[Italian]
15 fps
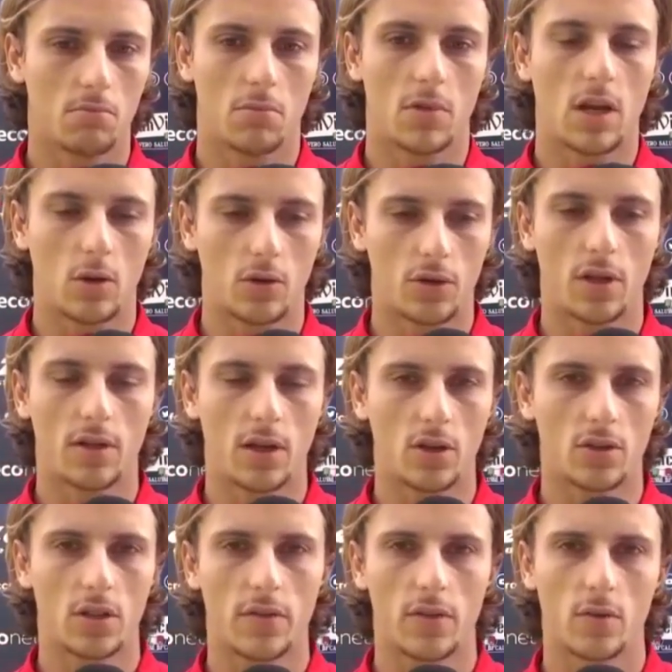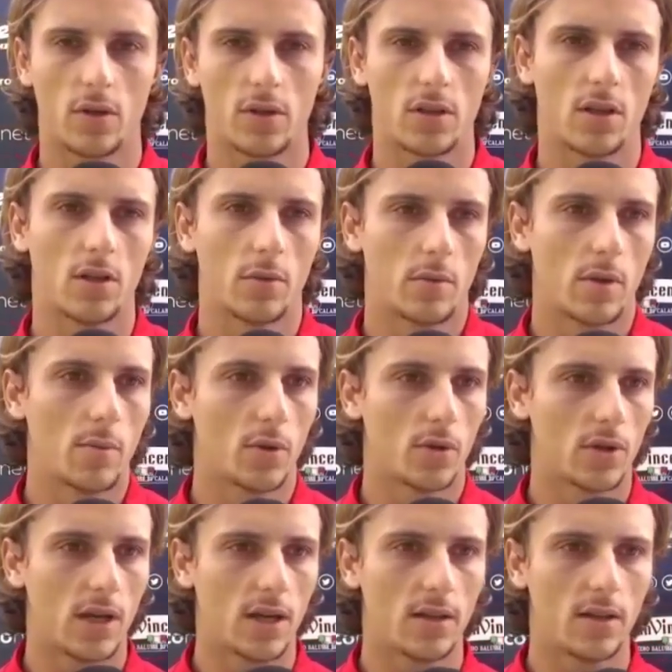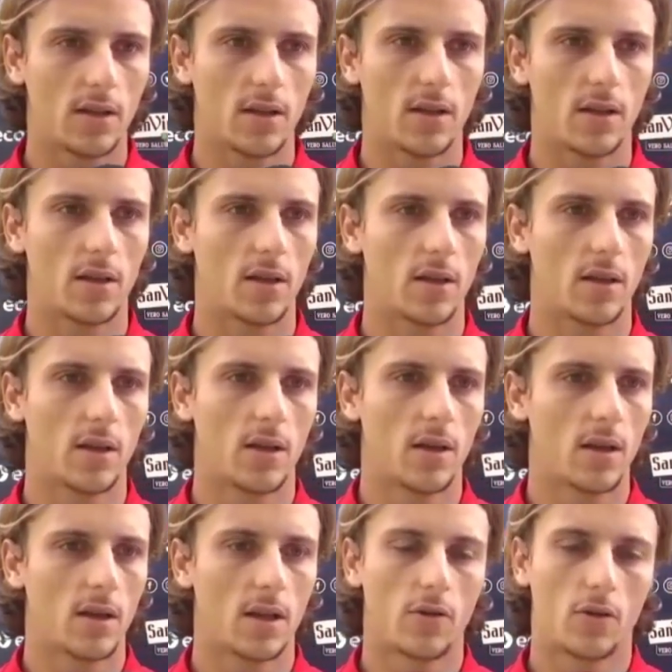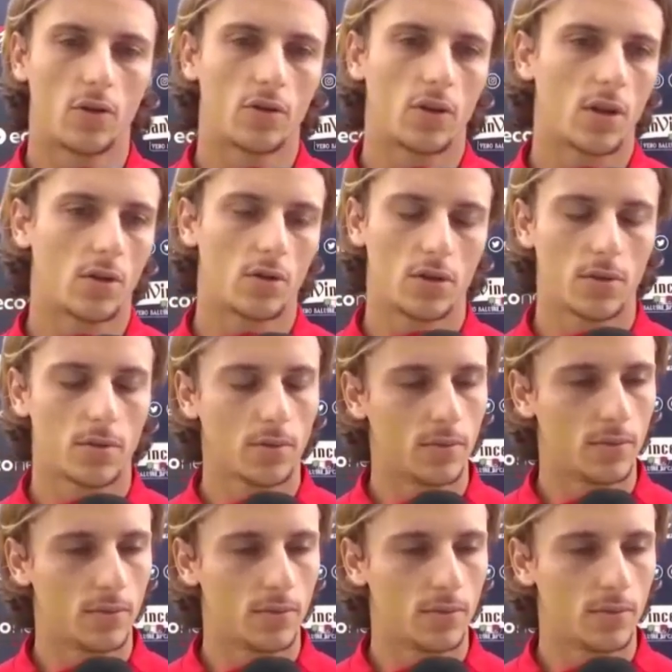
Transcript: la continuità che sta avendo quest'anno per me è importante e devo continuare così.